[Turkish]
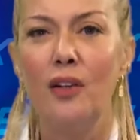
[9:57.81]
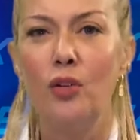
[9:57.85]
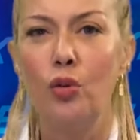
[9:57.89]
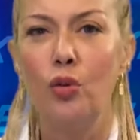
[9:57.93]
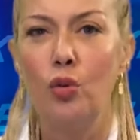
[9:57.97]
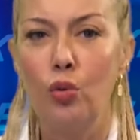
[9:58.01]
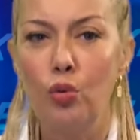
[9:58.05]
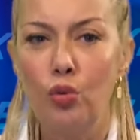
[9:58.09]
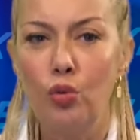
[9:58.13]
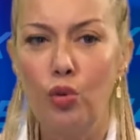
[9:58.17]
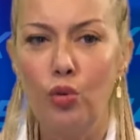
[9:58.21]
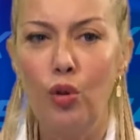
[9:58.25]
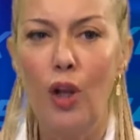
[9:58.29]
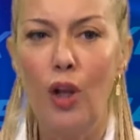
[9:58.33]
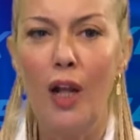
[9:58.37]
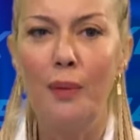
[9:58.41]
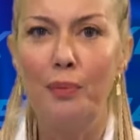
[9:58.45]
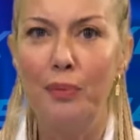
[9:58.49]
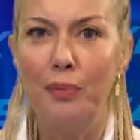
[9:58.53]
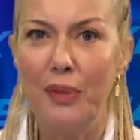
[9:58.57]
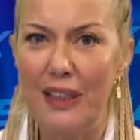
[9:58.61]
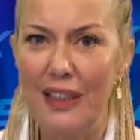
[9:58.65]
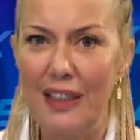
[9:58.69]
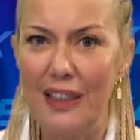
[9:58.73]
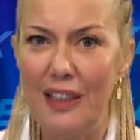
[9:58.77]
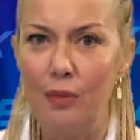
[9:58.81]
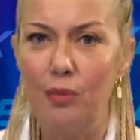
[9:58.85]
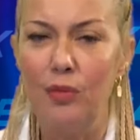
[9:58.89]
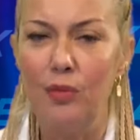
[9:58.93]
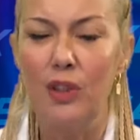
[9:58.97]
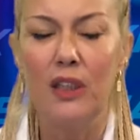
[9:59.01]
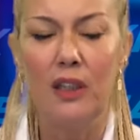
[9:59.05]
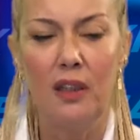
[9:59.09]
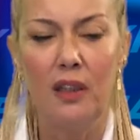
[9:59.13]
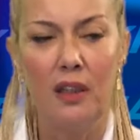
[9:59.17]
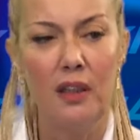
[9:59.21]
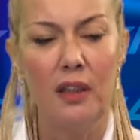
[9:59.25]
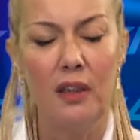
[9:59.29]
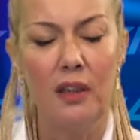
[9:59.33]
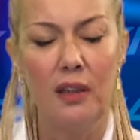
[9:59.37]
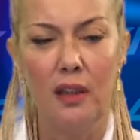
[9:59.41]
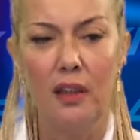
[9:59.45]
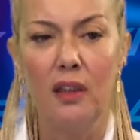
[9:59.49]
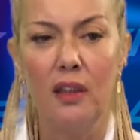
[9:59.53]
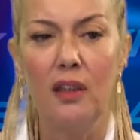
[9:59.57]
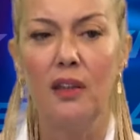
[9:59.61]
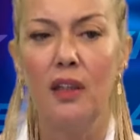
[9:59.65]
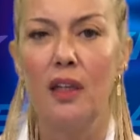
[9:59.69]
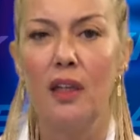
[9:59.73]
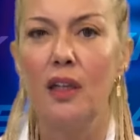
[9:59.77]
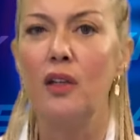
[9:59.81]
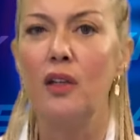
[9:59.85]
Kültürel birikimleri de